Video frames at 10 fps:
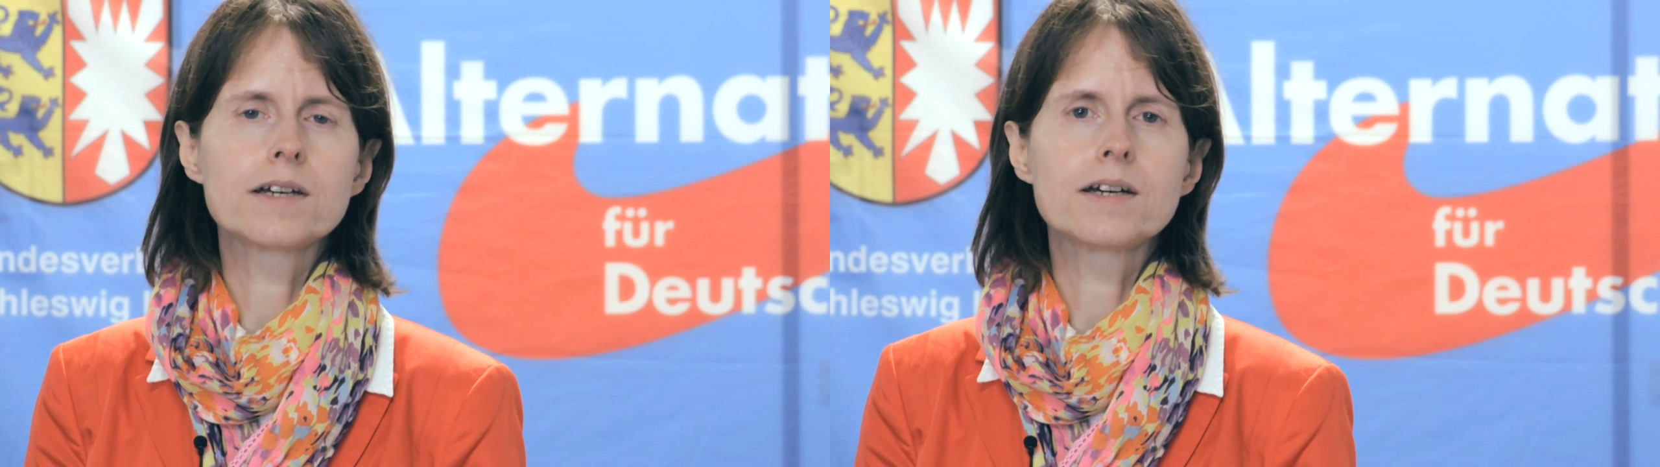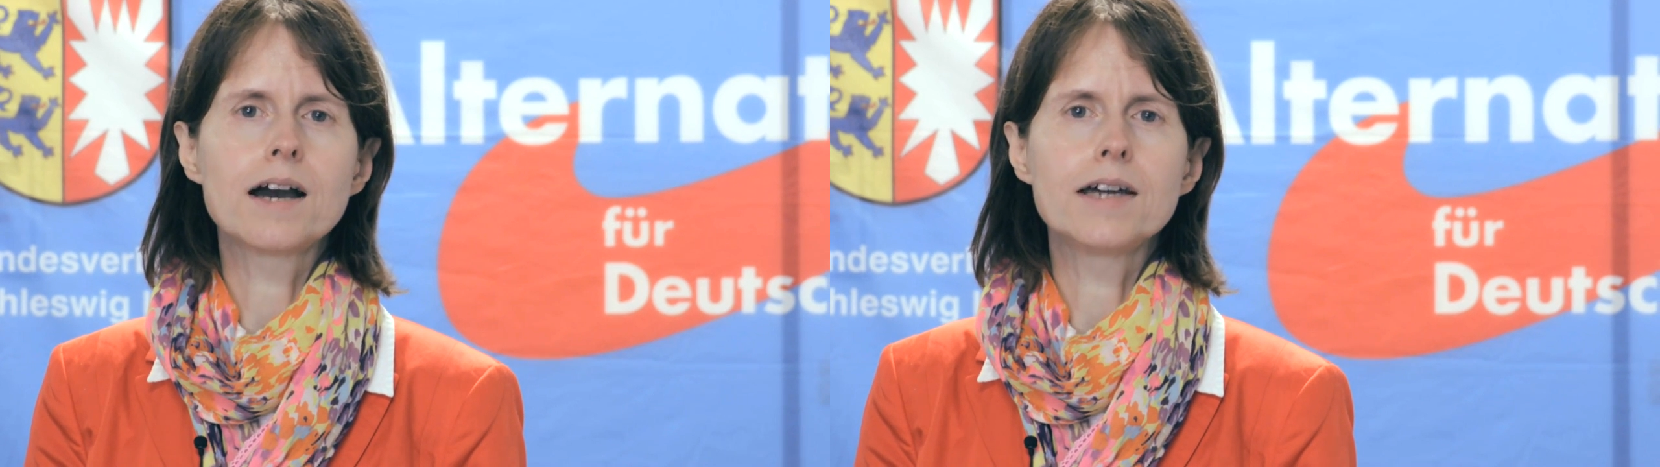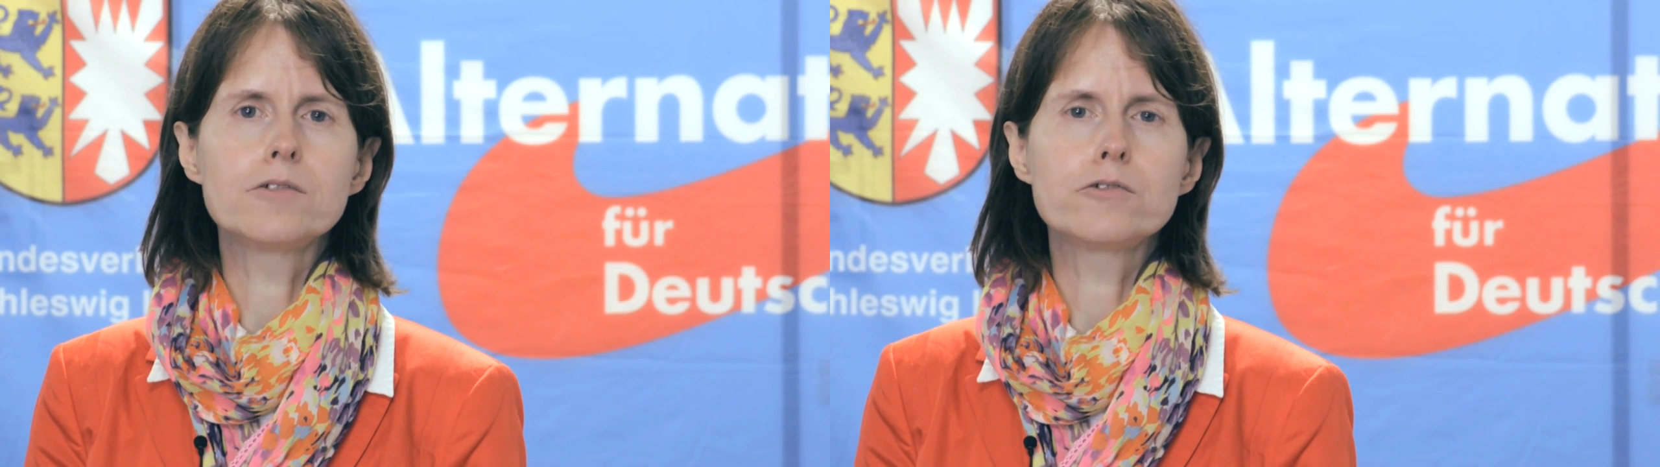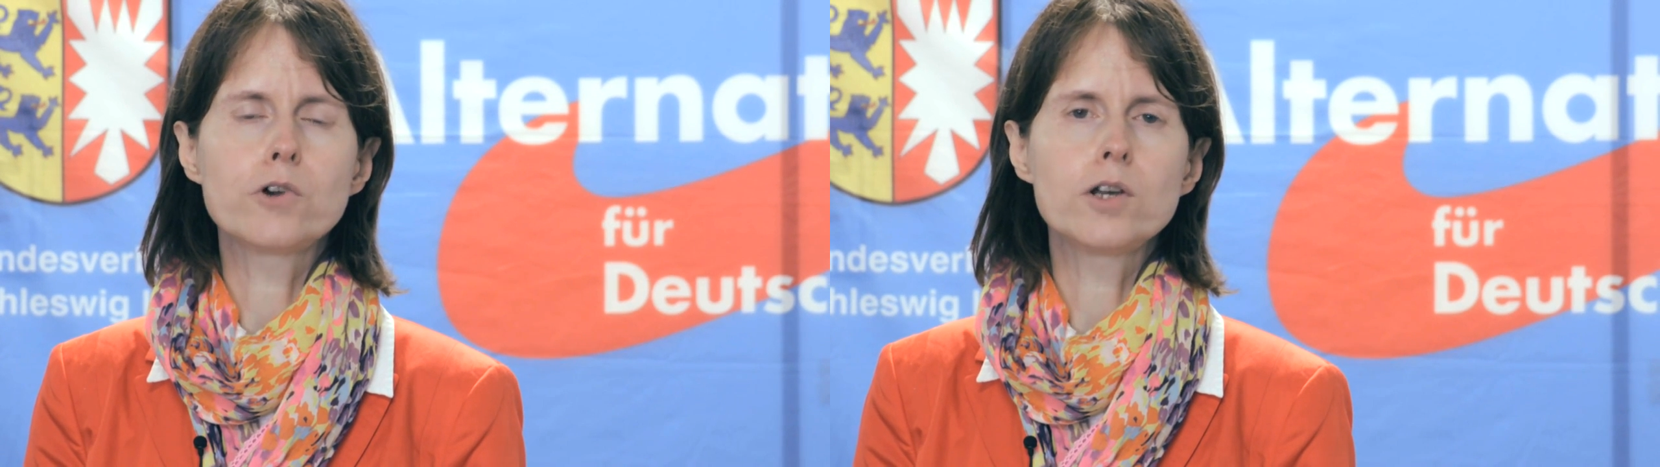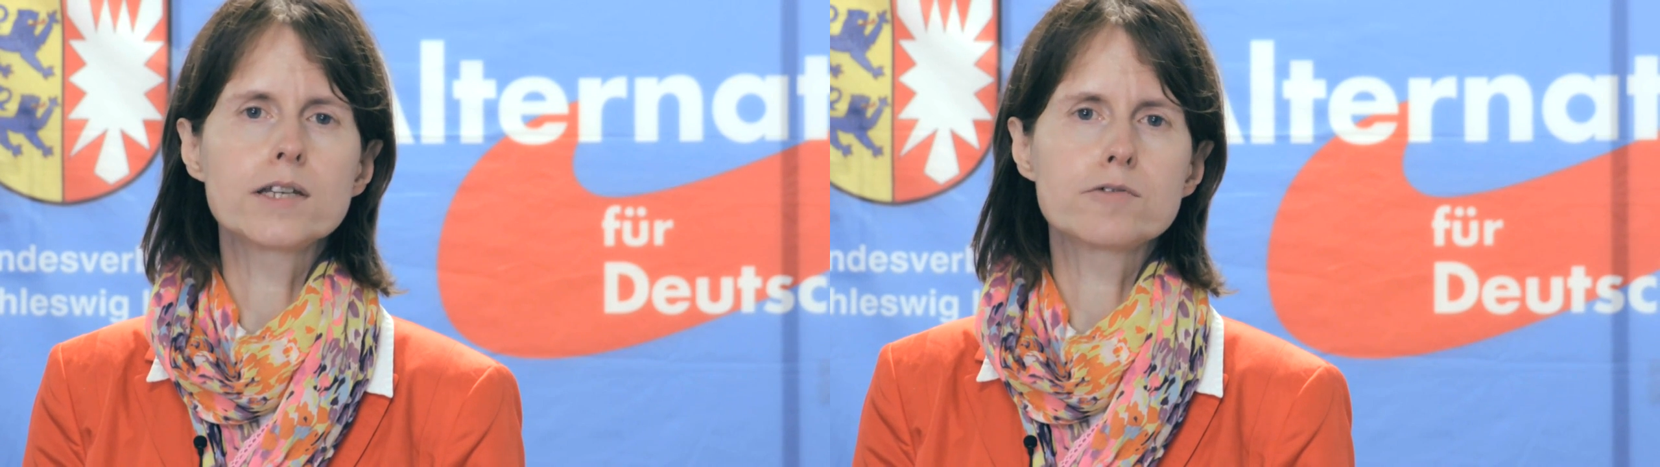eine
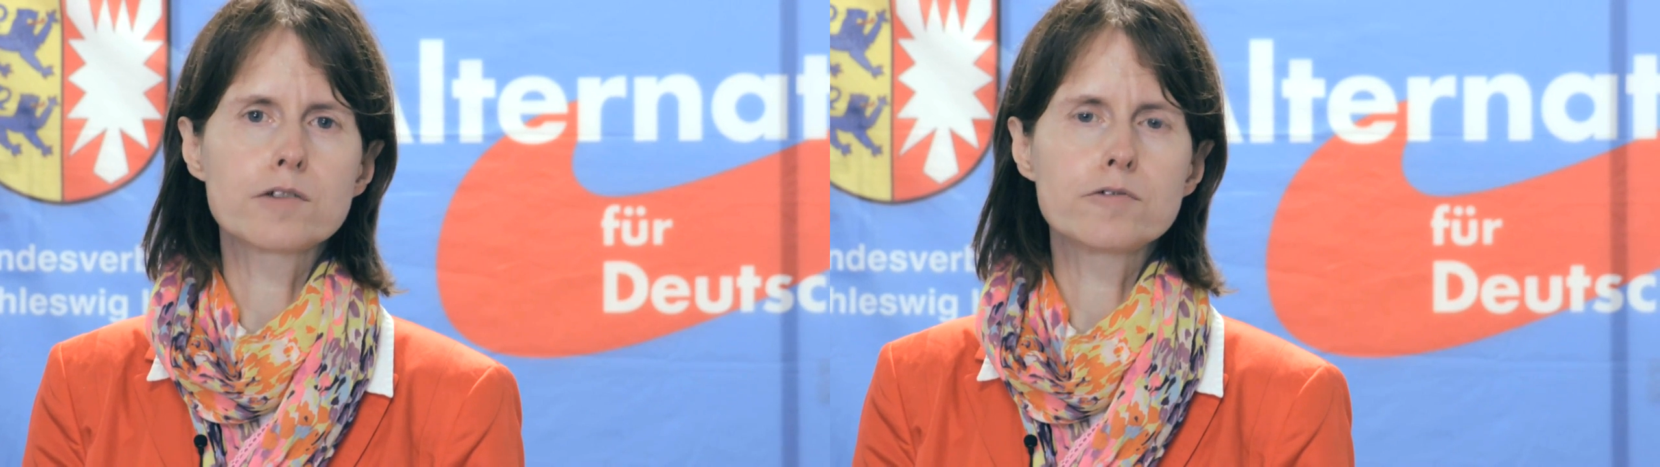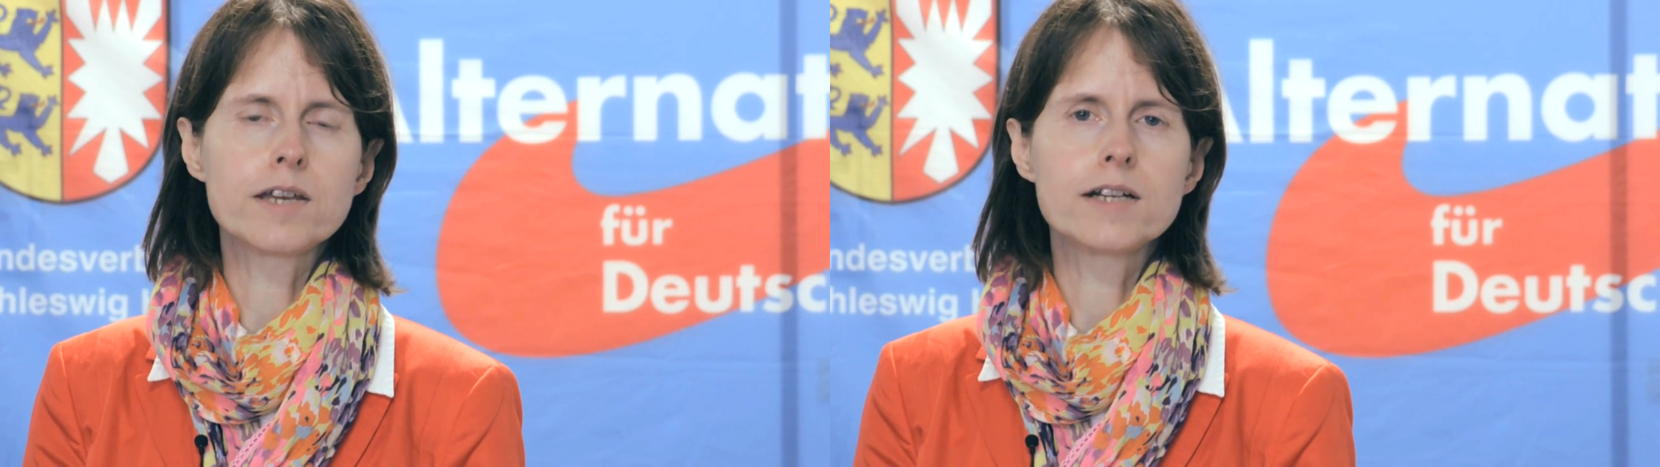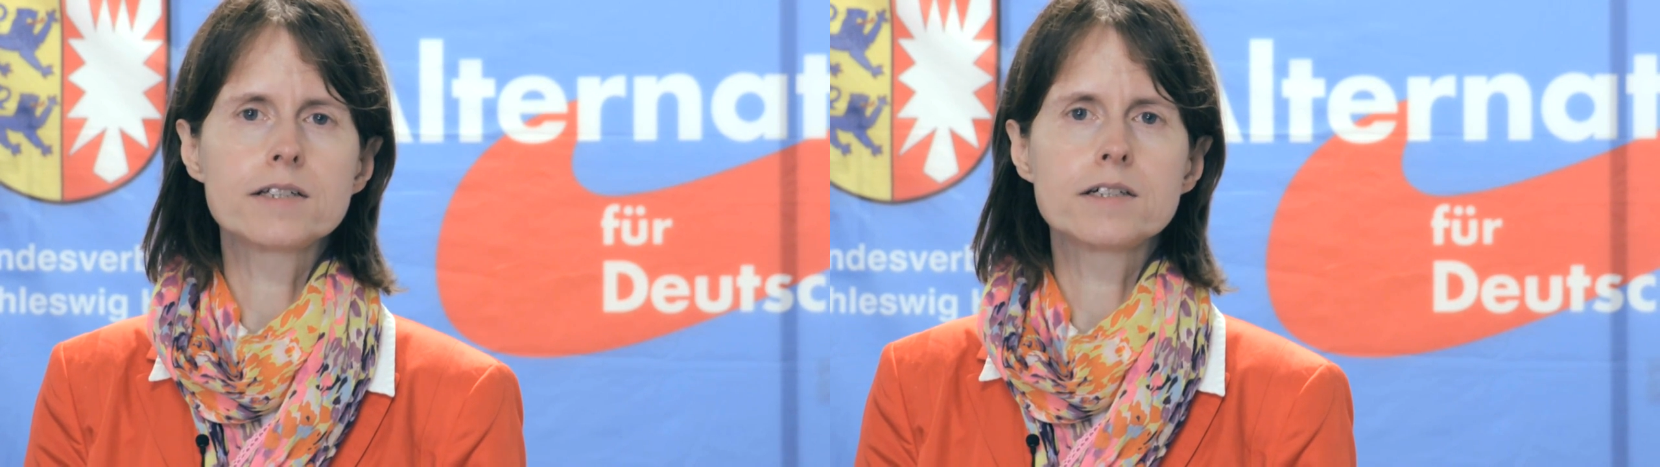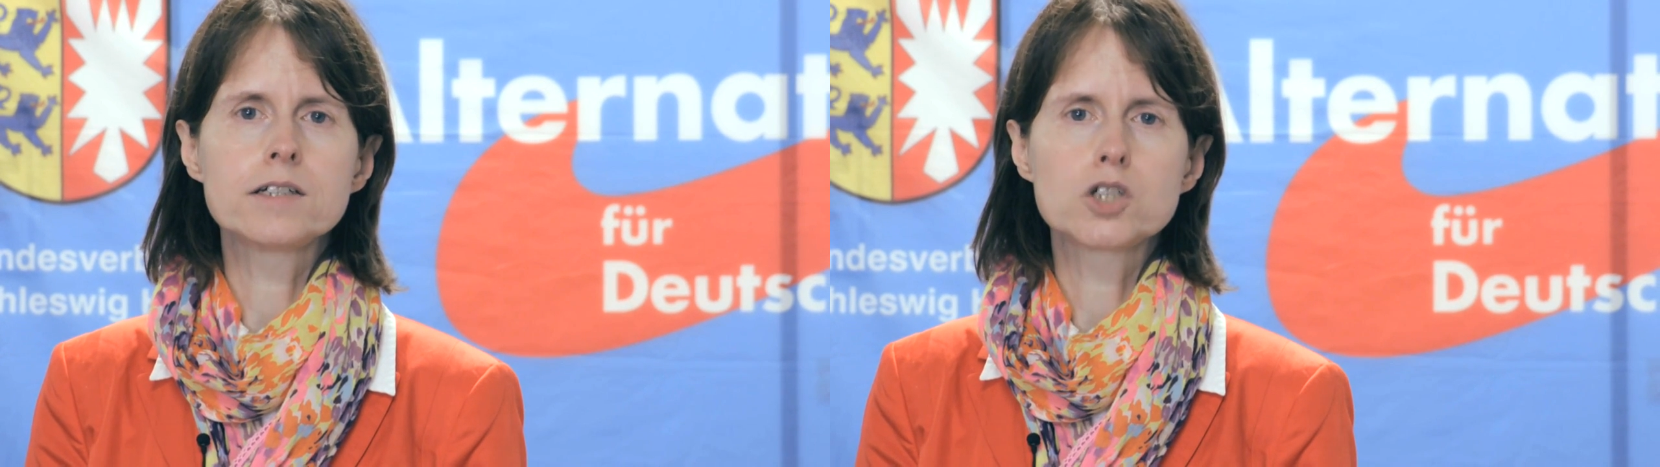völlig verfehlte